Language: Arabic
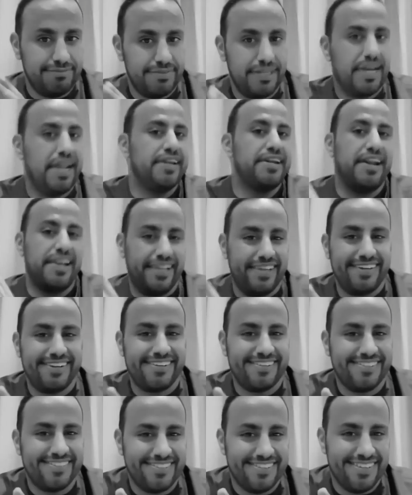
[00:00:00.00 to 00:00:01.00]
الين الحين
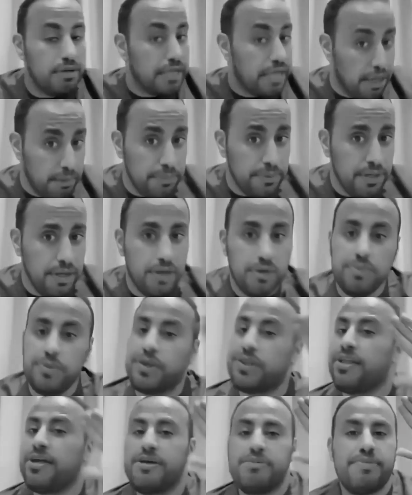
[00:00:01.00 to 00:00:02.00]
قبل
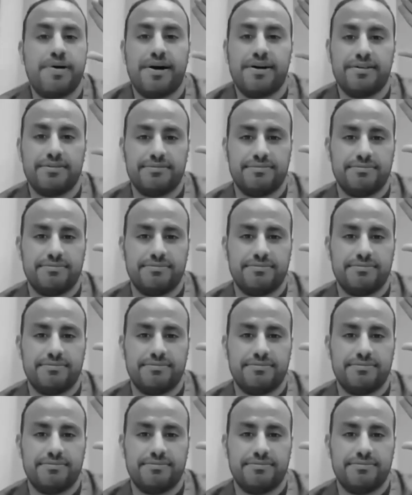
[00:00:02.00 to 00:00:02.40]
الامور طيبه